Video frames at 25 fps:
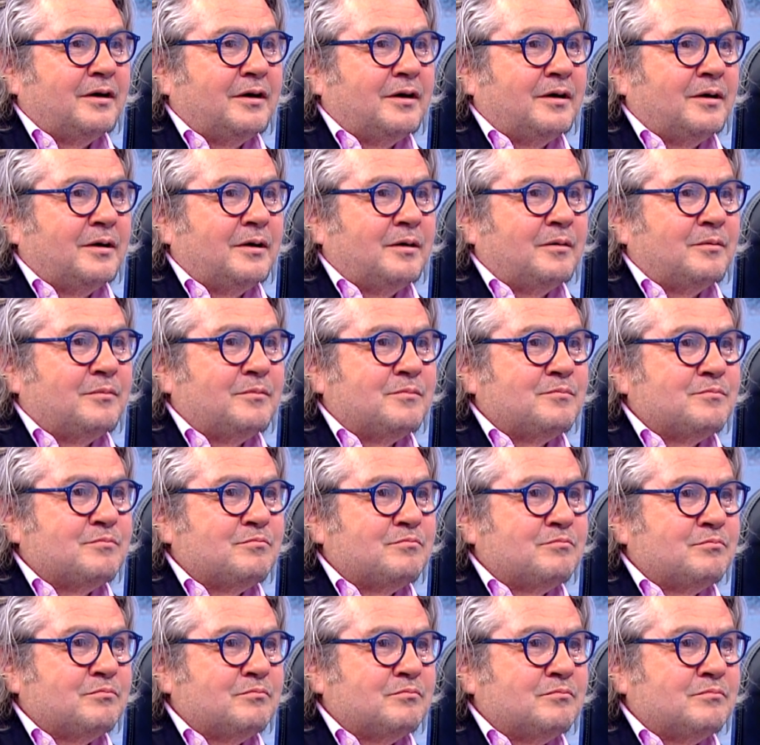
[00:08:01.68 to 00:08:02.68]
Ee, şey,
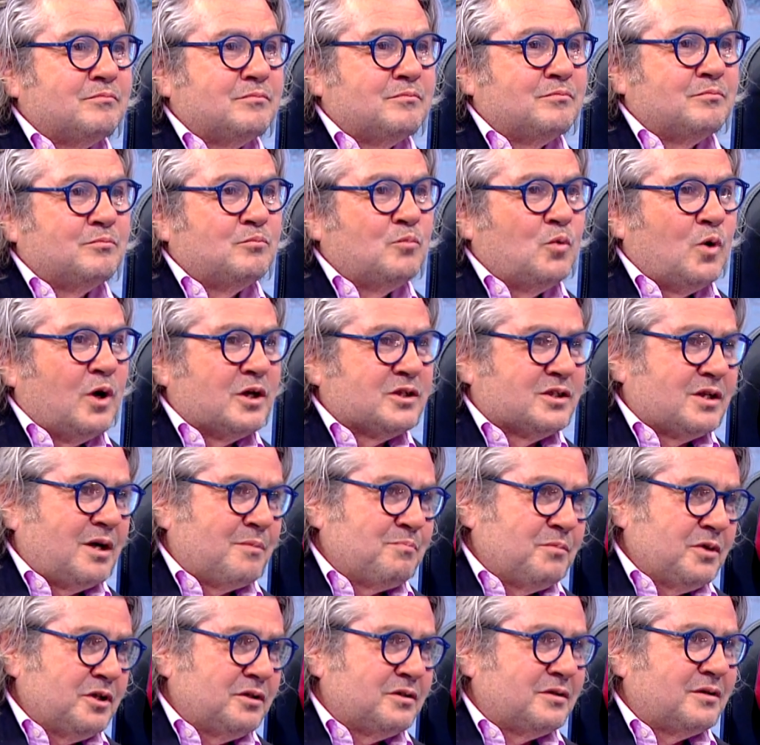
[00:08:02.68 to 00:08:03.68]
ee, muazzam
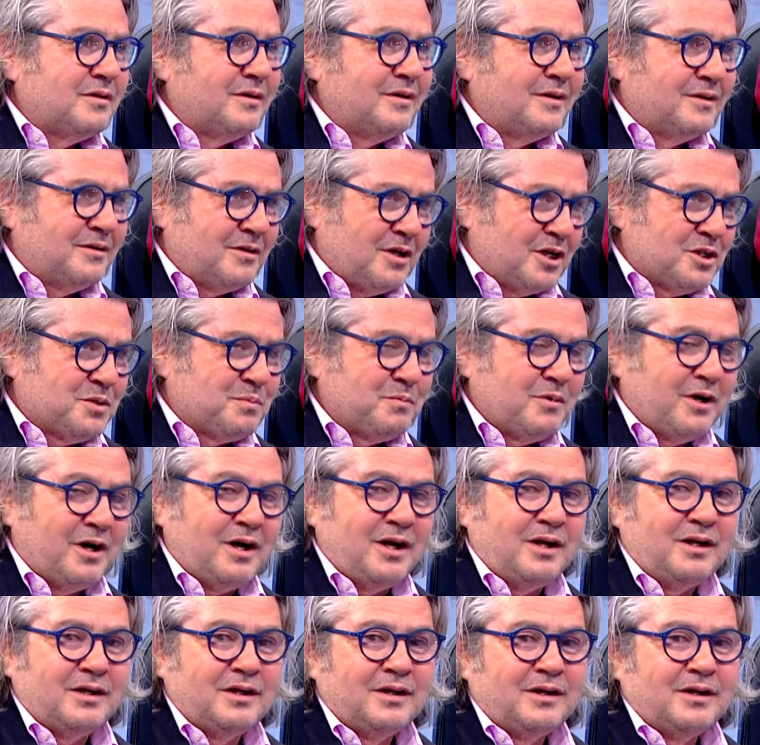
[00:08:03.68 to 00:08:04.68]
Taç bir Mahali. Taç
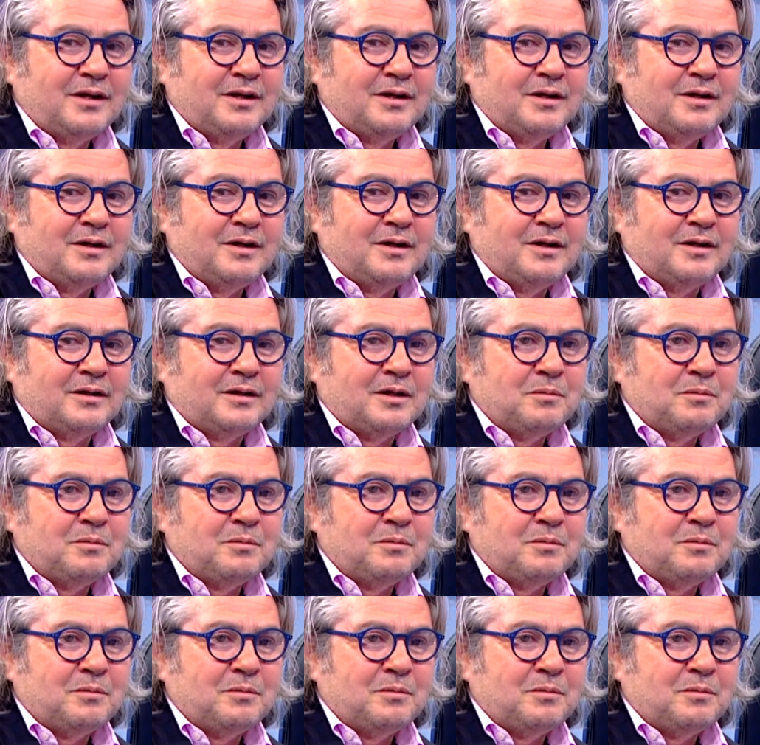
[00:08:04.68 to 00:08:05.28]
Mahal. E,